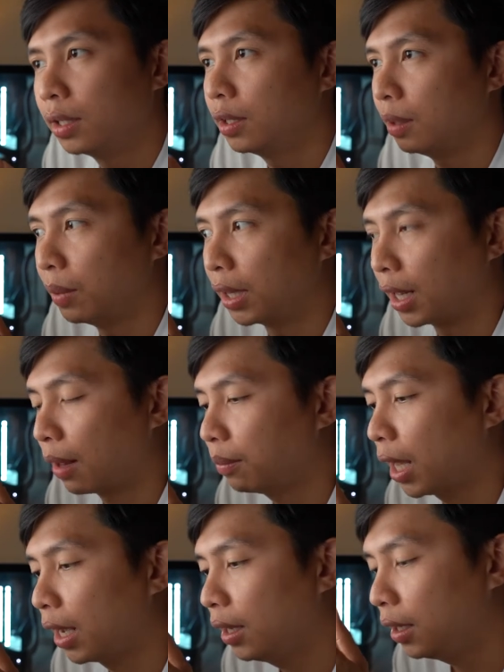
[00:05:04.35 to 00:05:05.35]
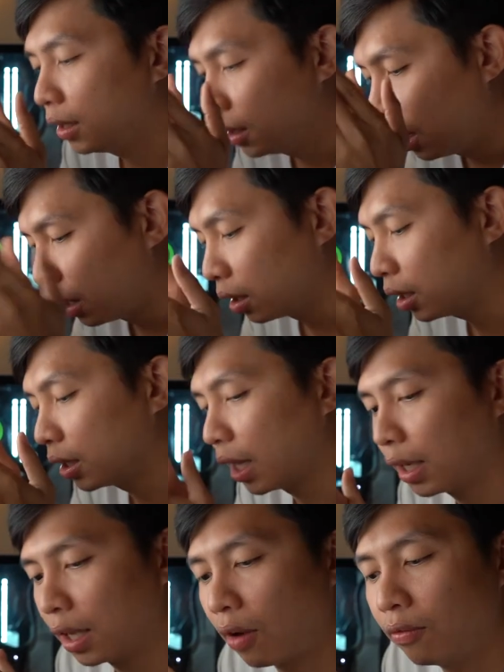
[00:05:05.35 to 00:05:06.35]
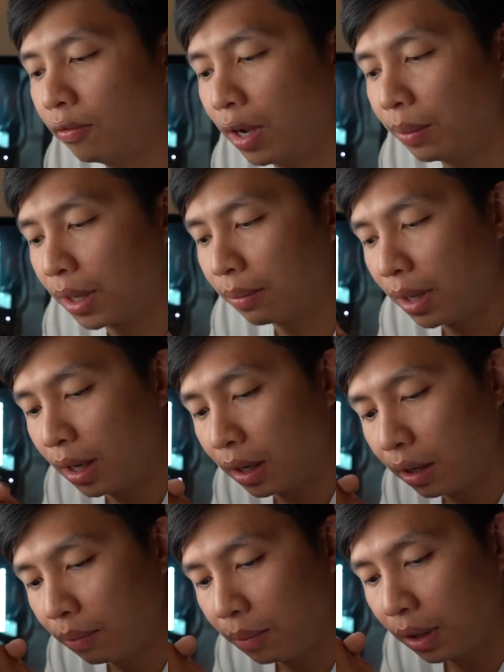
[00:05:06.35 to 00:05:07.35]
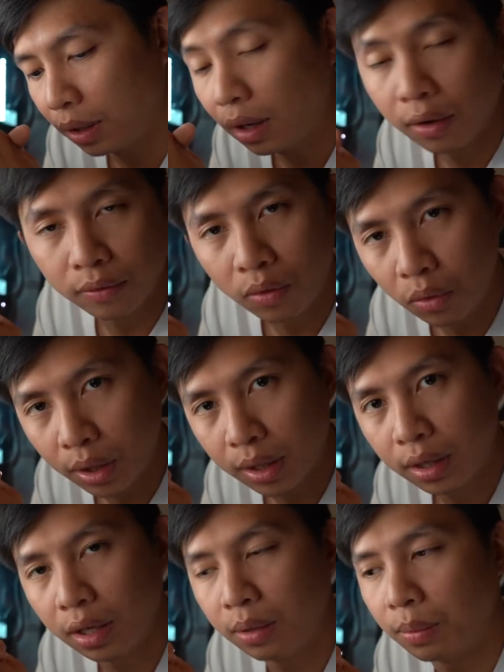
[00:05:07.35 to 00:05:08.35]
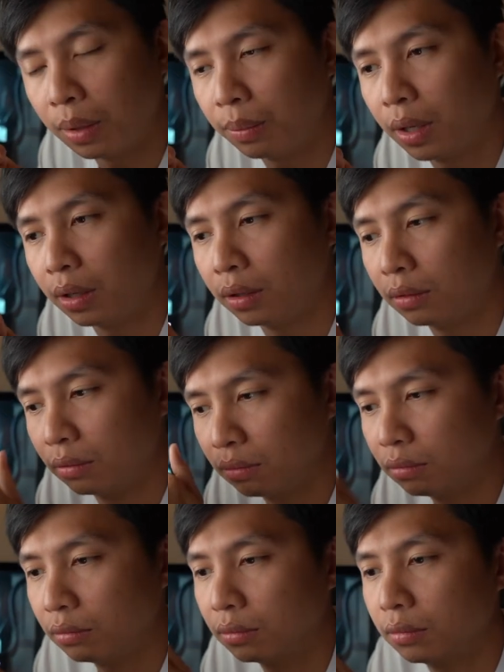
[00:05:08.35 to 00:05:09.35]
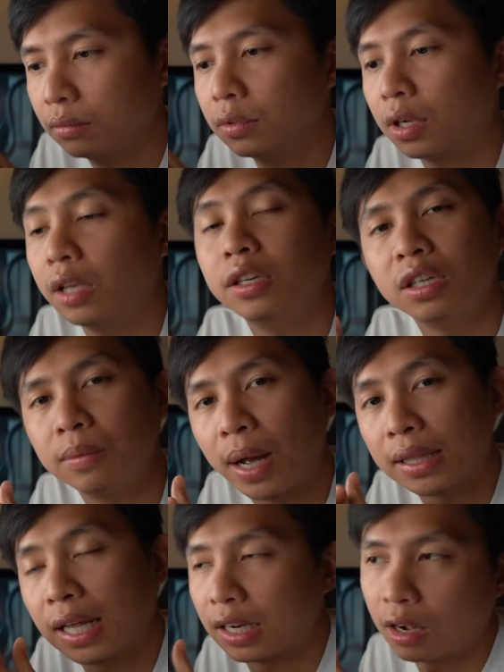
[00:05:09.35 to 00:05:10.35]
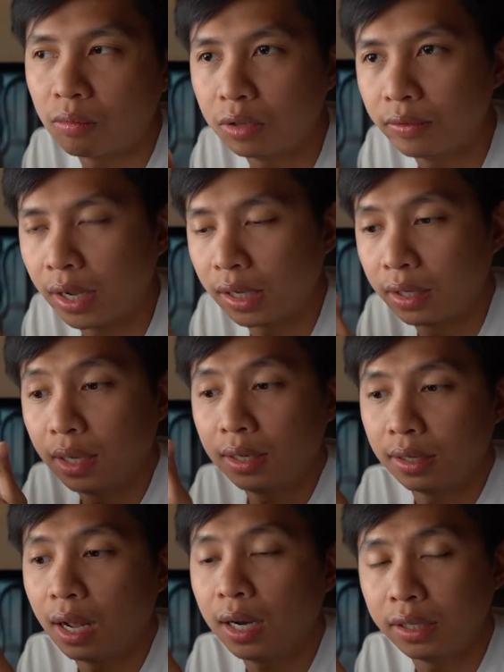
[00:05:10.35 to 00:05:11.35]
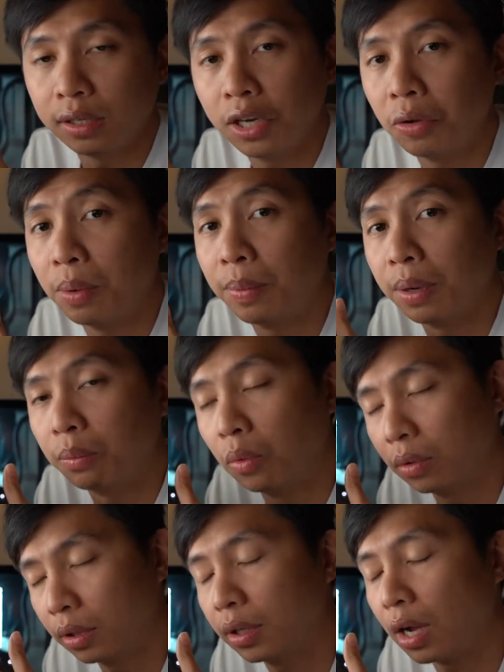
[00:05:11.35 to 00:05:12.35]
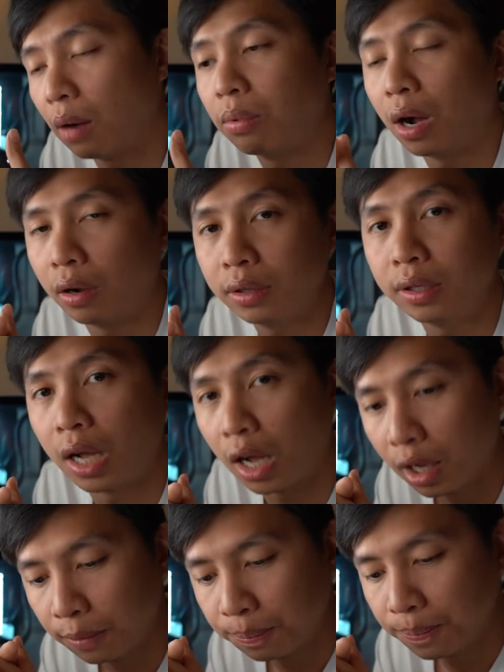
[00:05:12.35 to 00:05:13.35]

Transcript: thì mình cảm thấy họ rất là thành công và mình cảm thấy là mình rất là vui khi mà mình có những người bạn thành công như vậy đó là những điều mà mình học hỏi từ họ